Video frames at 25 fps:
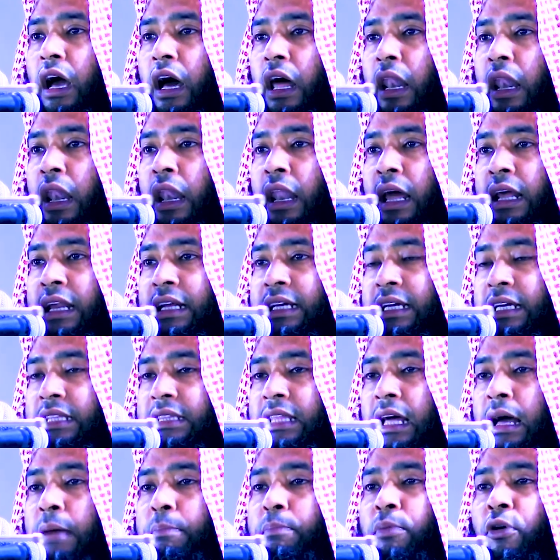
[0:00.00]
আল্লাহর
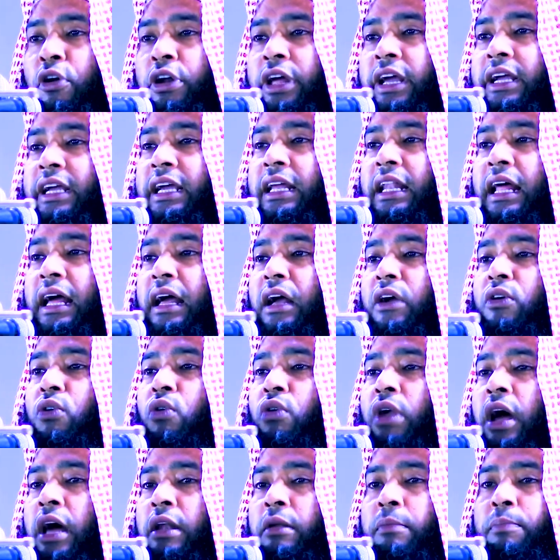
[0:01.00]
কিতাব পড়ে কিনা
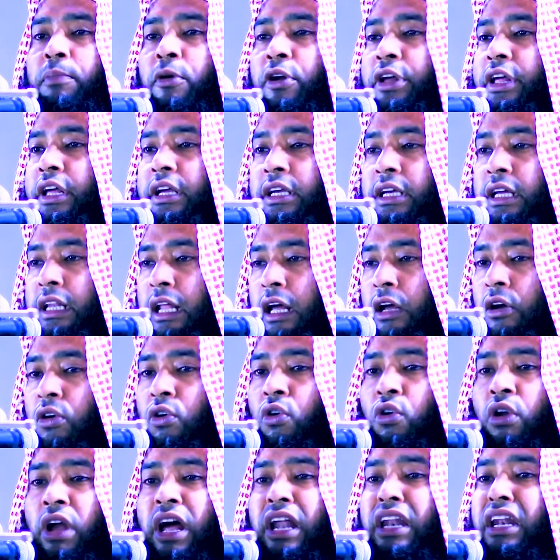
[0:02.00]
কোরআন পড়ে কিনা
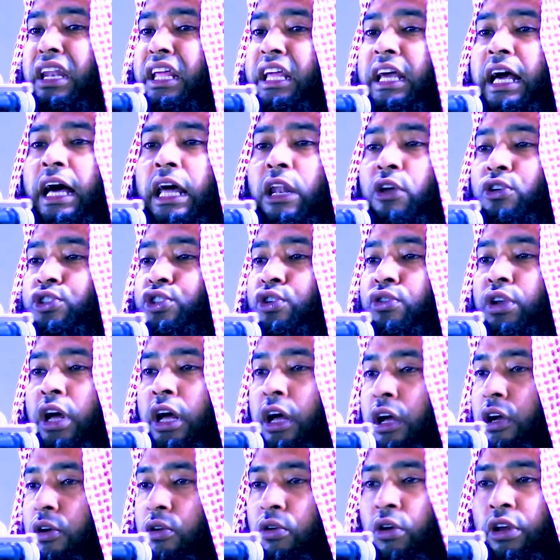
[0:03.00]
কোরআন নিয়ে আলোচনা
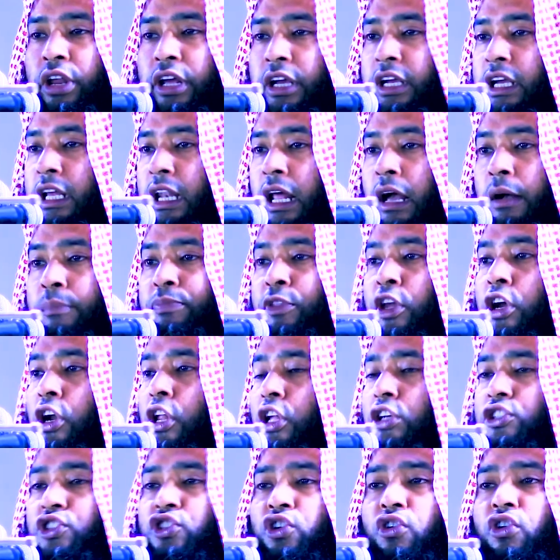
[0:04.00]
করে কিনা
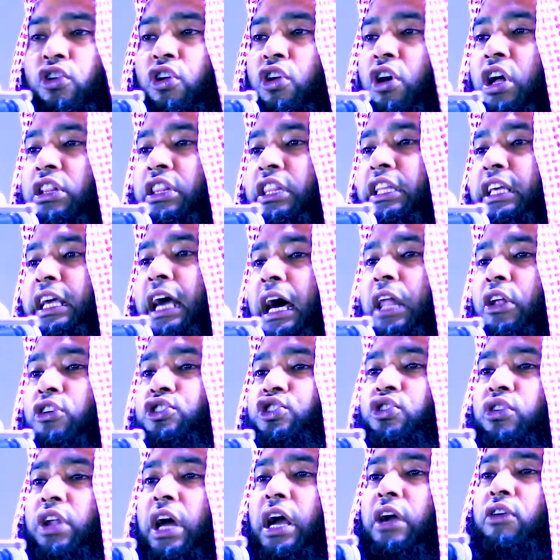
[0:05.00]
সুন্নত নিয়ে
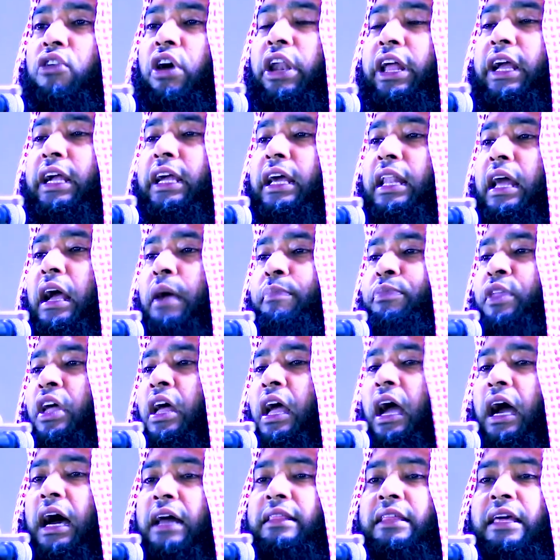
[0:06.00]
আলোচনা করে কিনা
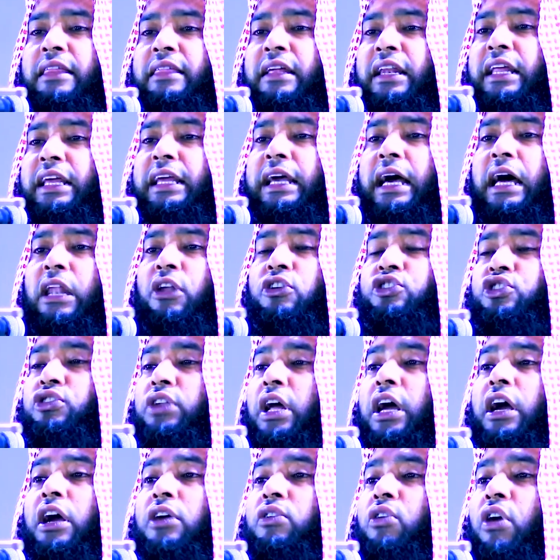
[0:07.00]
হাদিস নিয়ে
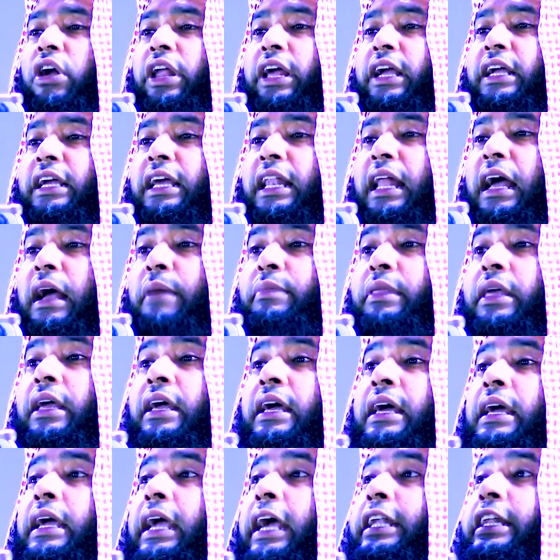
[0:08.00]
আলোচনা করে কিনা
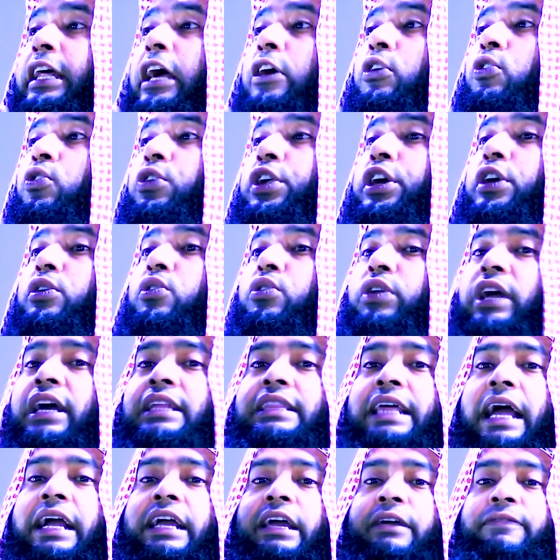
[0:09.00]
এটা ঘুরে ঘুরে
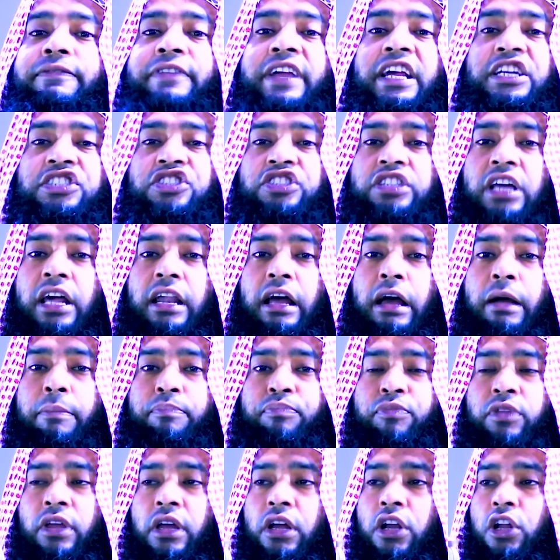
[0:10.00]
দেখে ফেরেস্তারা
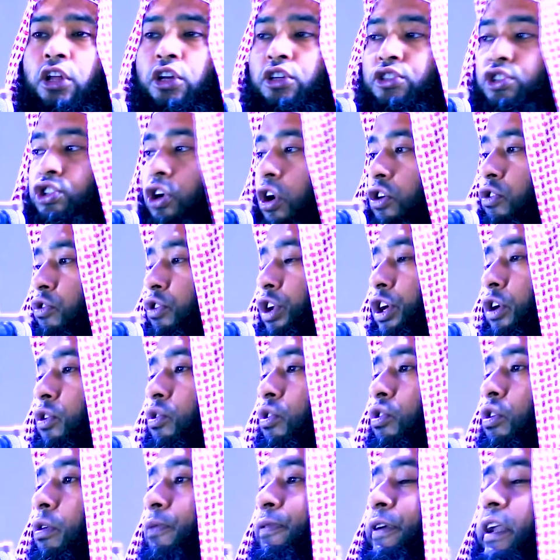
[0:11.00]
যখনই
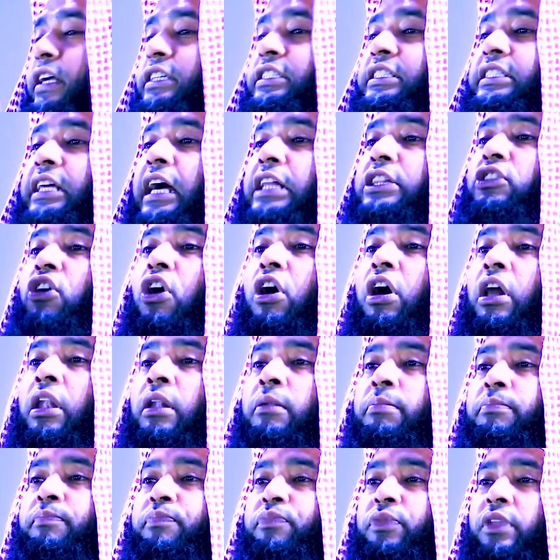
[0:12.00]
কোনো ফেরেস্তার দল
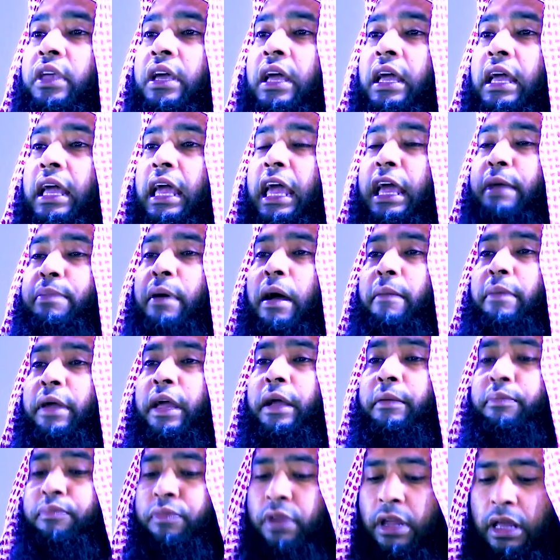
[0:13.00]
এভাবে
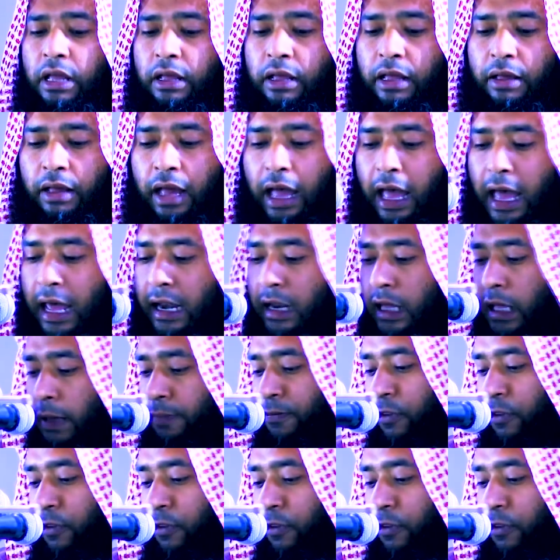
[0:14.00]
আলী